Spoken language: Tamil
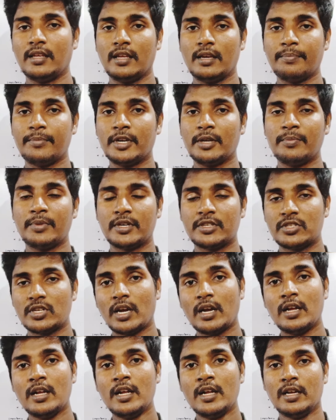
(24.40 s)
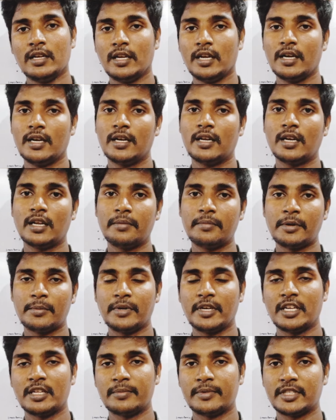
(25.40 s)
எப்படி படித்தா எடுக்கலாம்
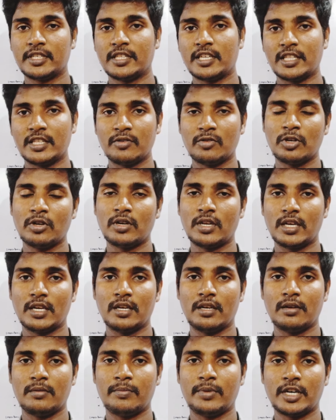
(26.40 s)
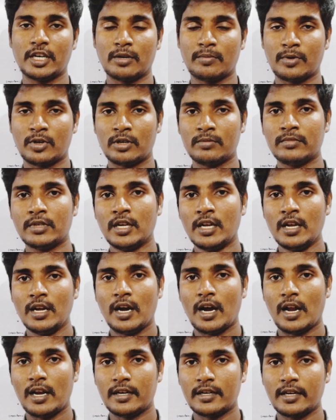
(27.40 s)
அப்படிங்கிறத பற்றி தான் இந்த வீடியோவில் பார்க்க போகிறோம்
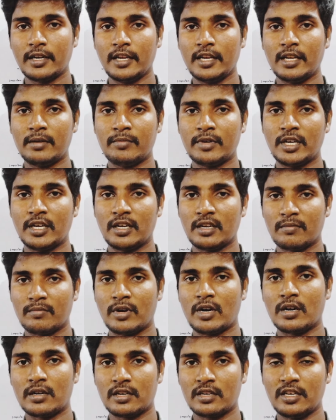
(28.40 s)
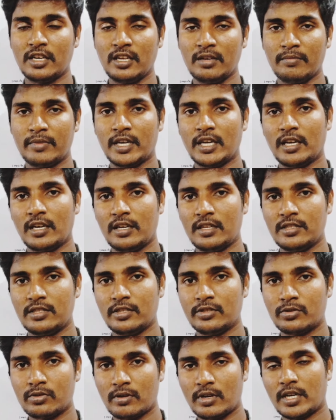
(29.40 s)
ஆல்ரெடி நம்ம பாட்டனி பயாலஜி
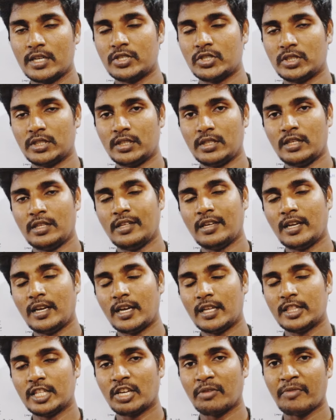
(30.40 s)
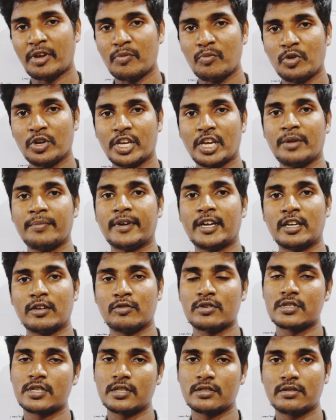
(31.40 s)
சுவாலஜி இது எல்லாத்துக்குமே முக்கியமான
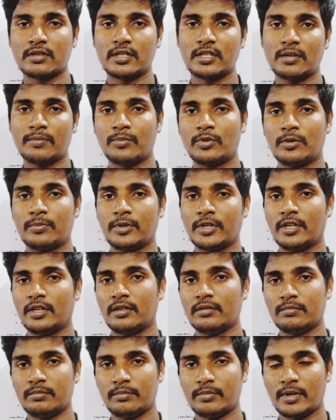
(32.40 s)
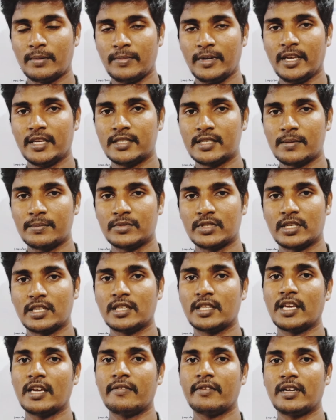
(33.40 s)
கொஷின்ஸ் வந்து அப்லோட் பண்ணிட்டோம் பப்ளிக் எக்ஸாம்ஸ்க்கு
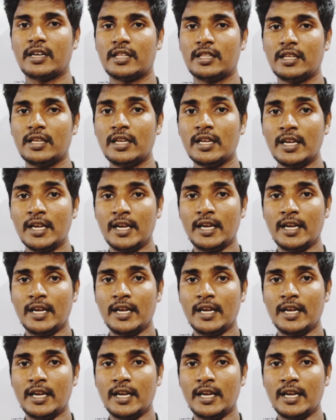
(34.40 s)
தேவையானது